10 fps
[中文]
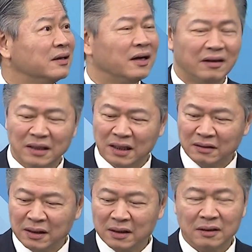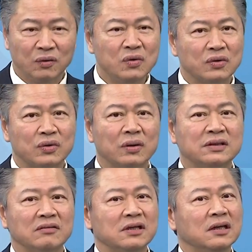哦，那如果说
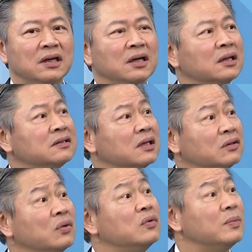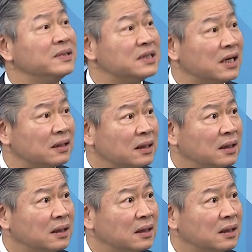造成的这个通货膨胀，